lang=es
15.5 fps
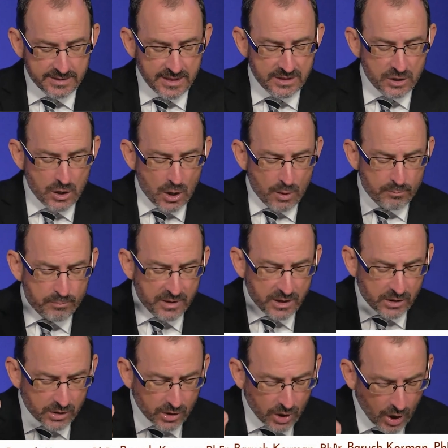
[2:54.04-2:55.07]
Dice,
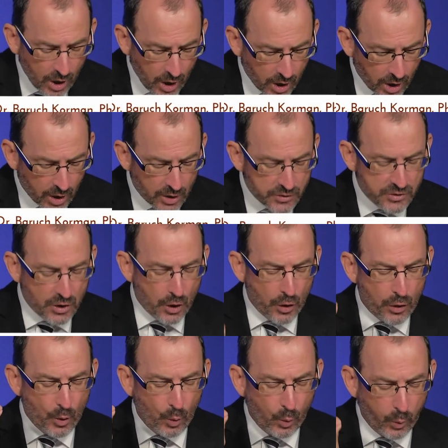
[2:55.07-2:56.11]

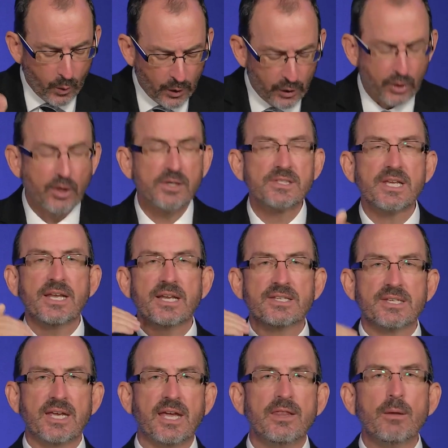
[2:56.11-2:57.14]
porque las
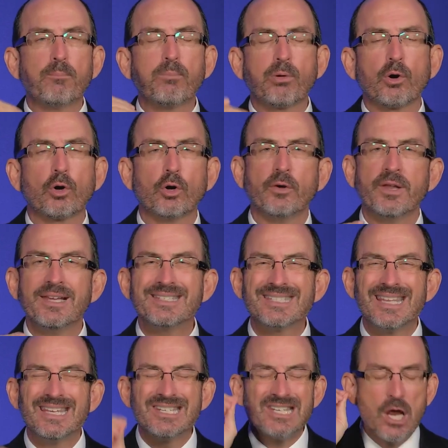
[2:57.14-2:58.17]
palabras, y está en
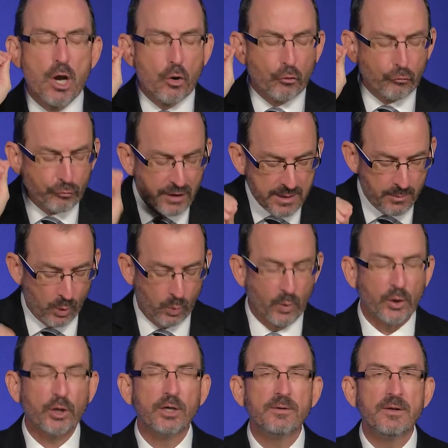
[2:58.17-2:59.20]
plural, esta
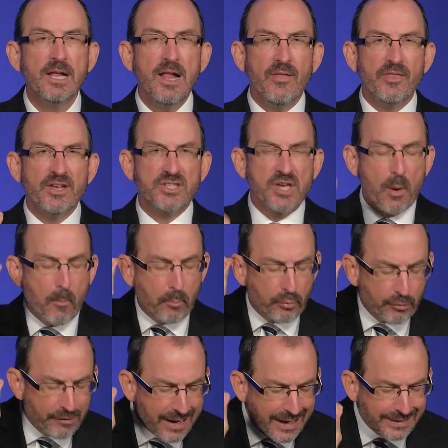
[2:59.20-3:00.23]
palabra rema,
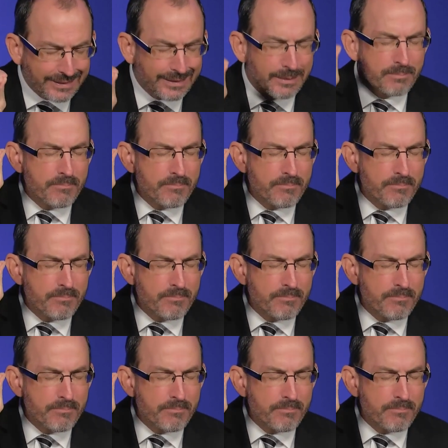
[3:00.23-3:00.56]
esta